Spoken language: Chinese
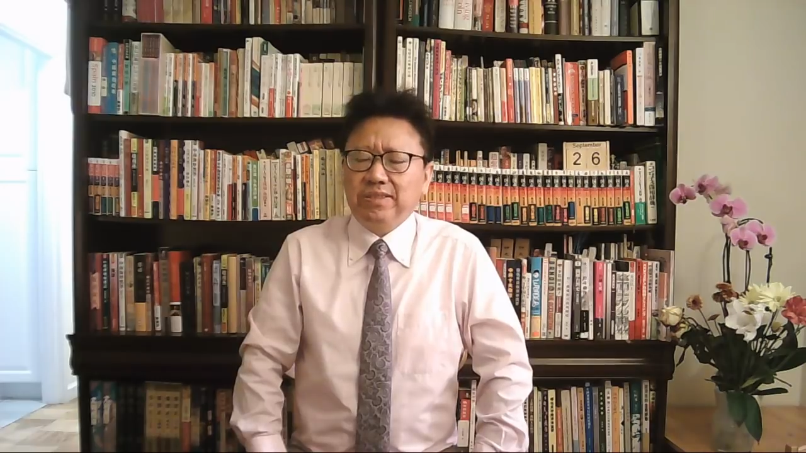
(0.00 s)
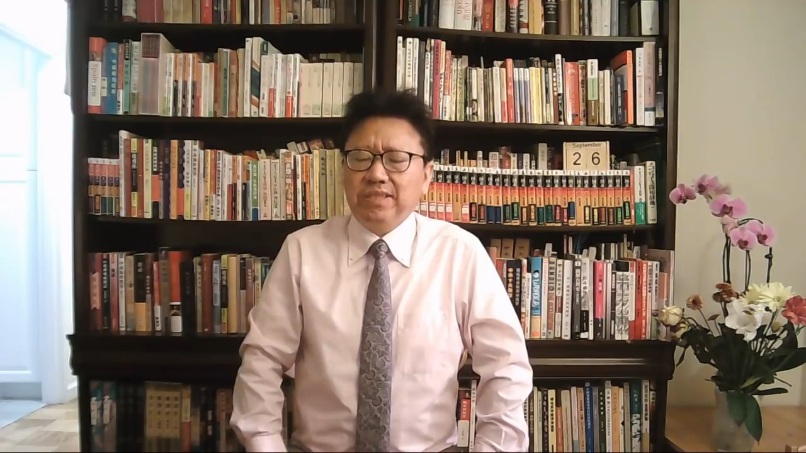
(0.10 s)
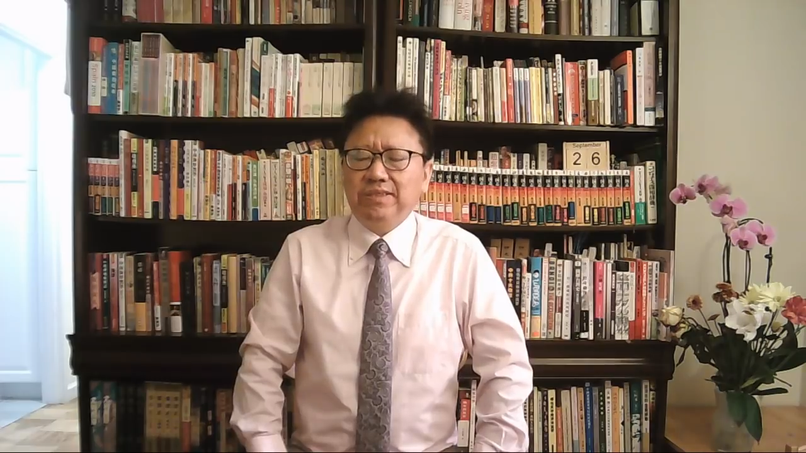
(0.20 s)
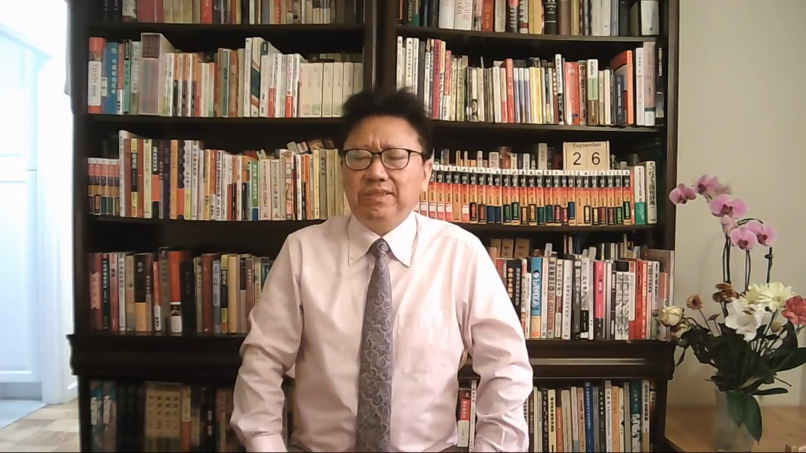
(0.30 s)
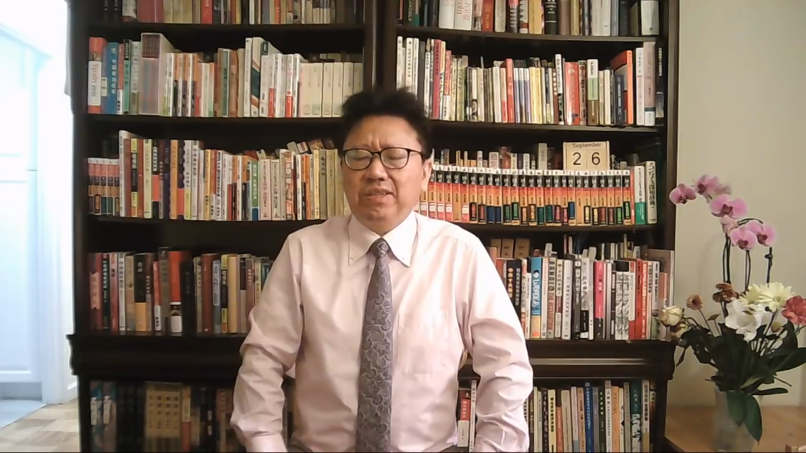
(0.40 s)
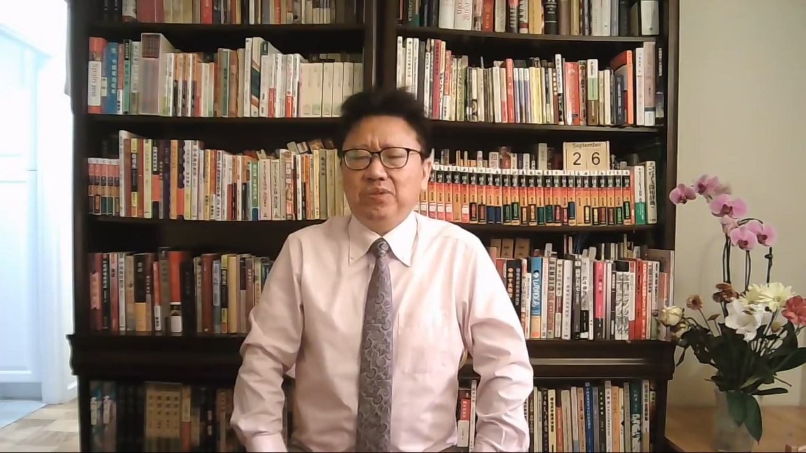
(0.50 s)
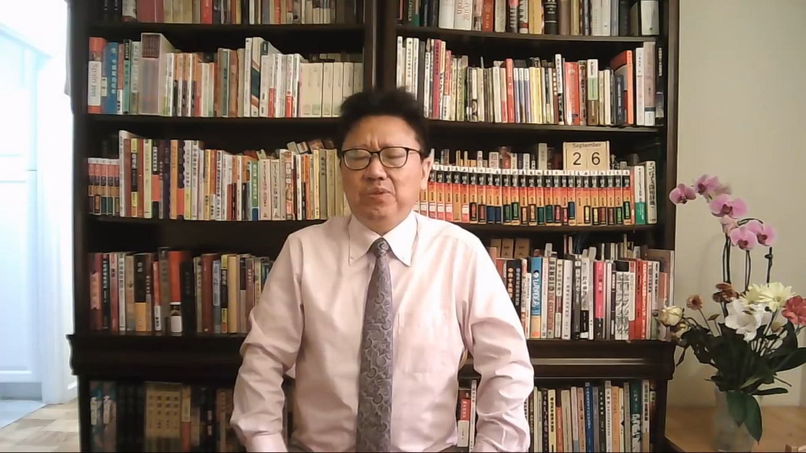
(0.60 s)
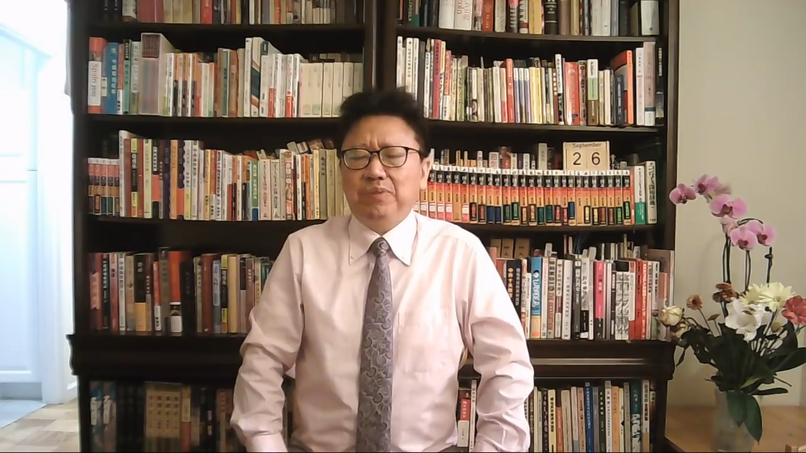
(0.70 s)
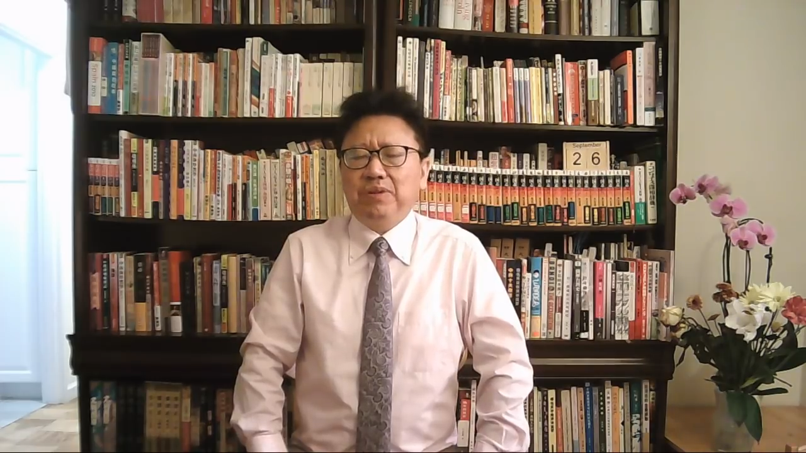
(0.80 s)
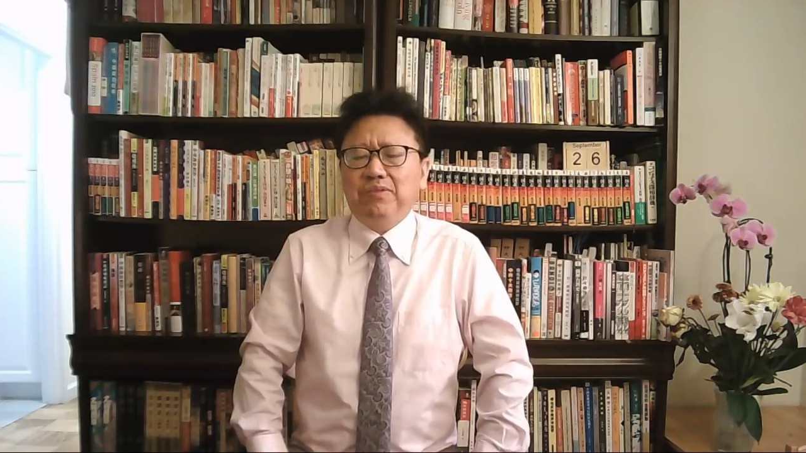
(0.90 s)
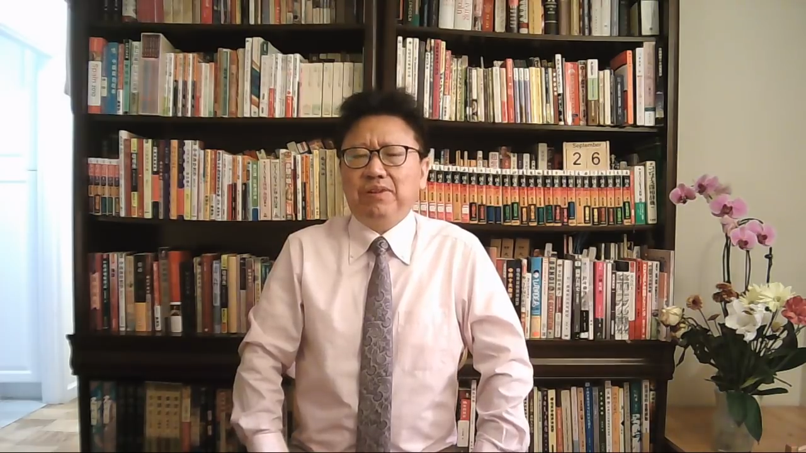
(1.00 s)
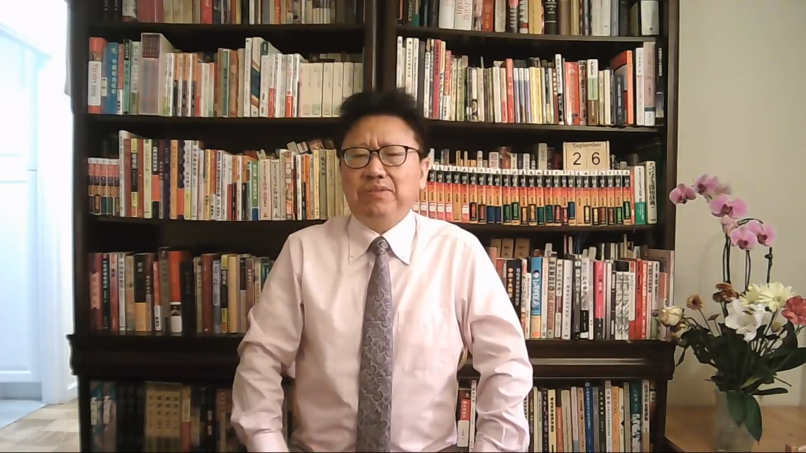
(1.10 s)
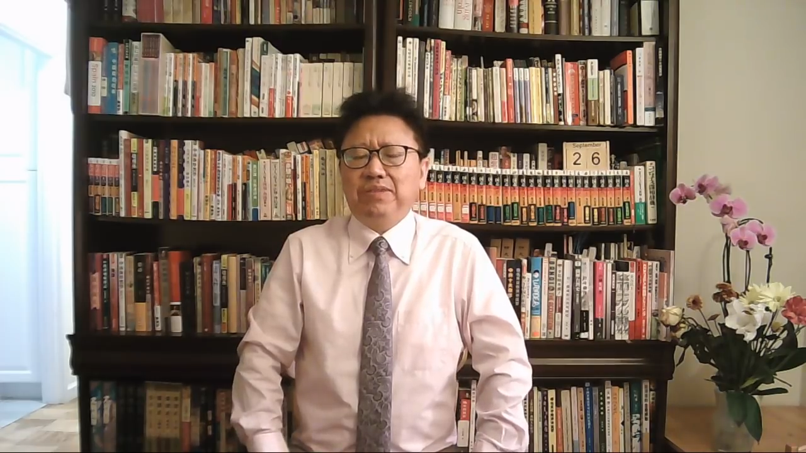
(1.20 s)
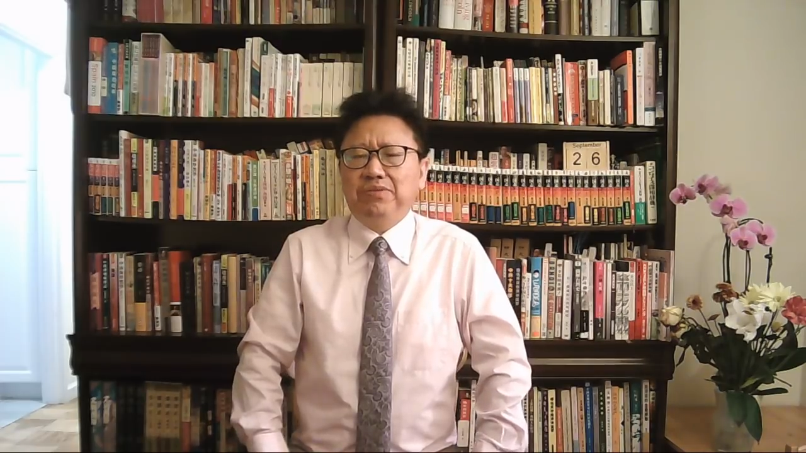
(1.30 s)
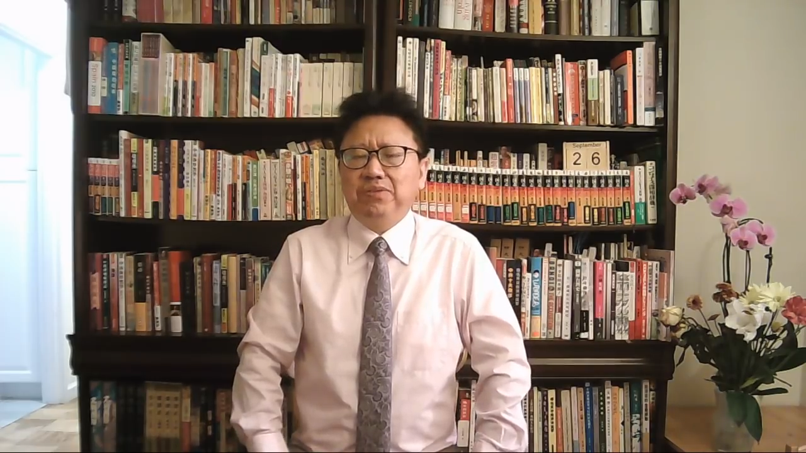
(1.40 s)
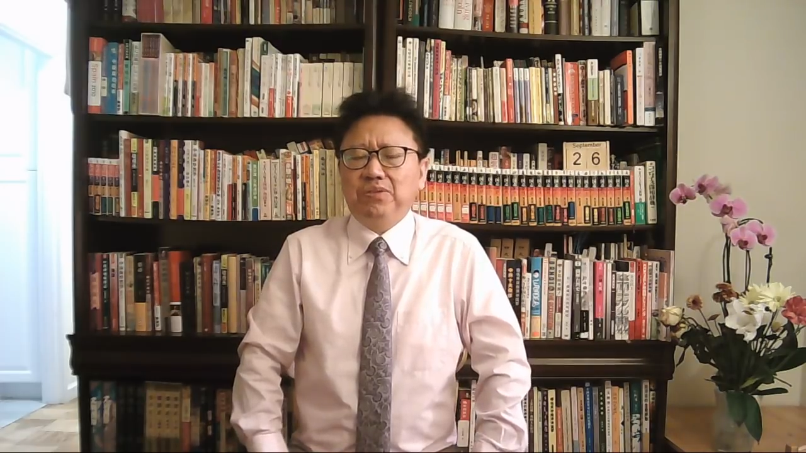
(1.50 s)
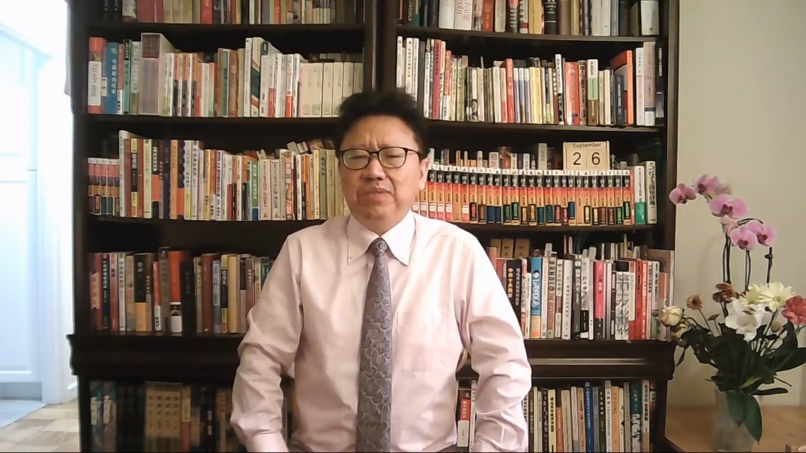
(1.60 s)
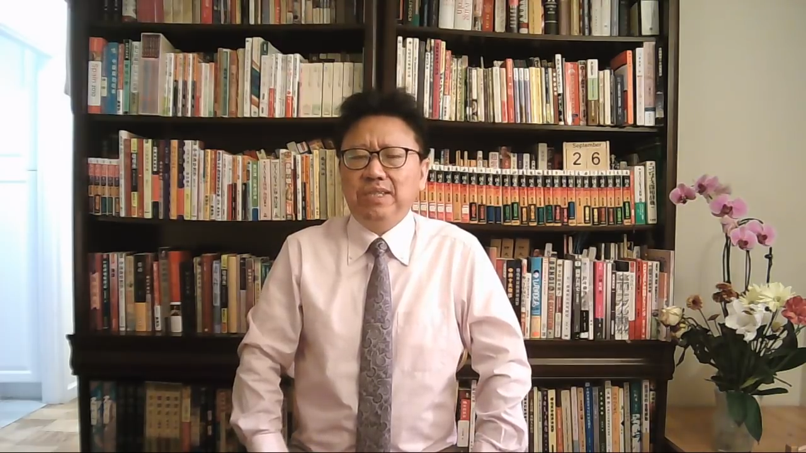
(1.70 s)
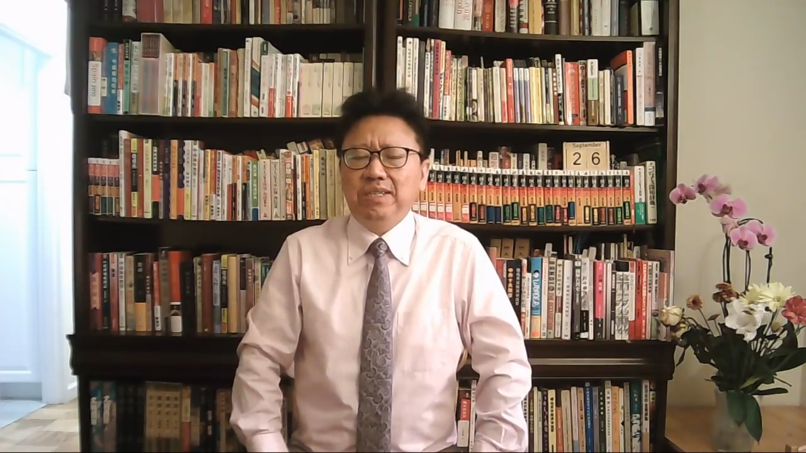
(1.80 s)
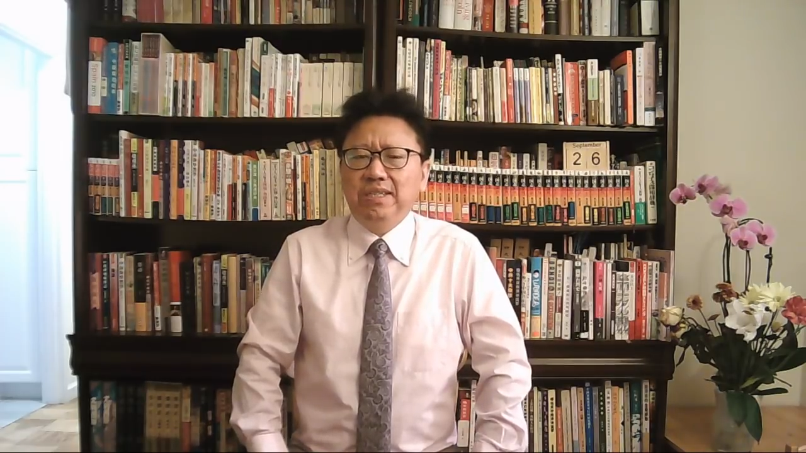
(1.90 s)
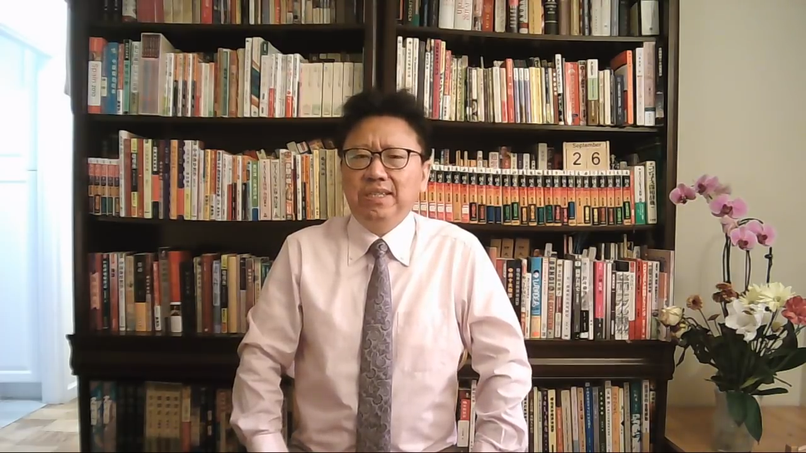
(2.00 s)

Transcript: 停止要去美国访问的副总理，